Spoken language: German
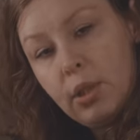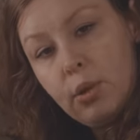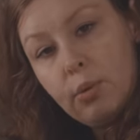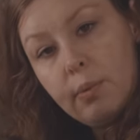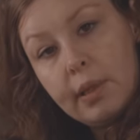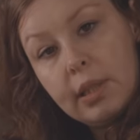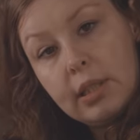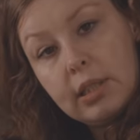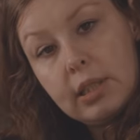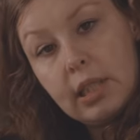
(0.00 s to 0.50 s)
die
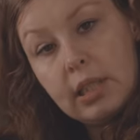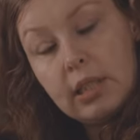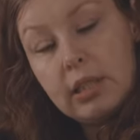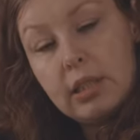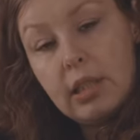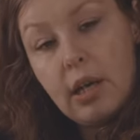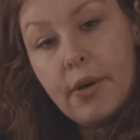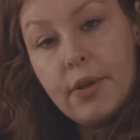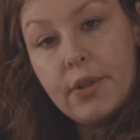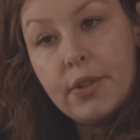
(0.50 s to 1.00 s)
übrigens, das
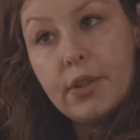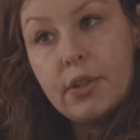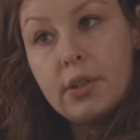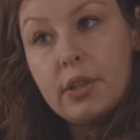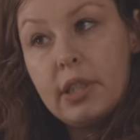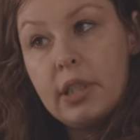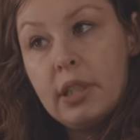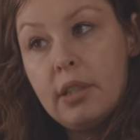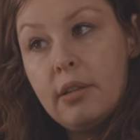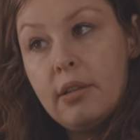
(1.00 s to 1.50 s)
ist auch so
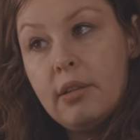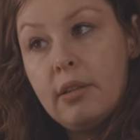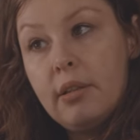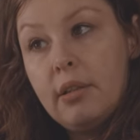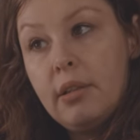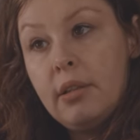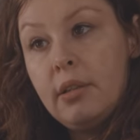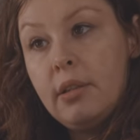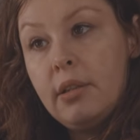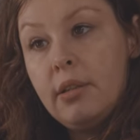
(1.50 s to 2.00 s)
ein Ding,
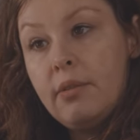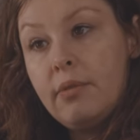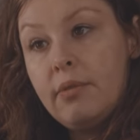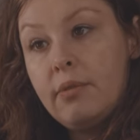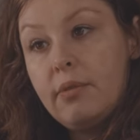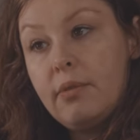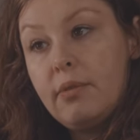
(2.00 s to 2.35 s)
äh,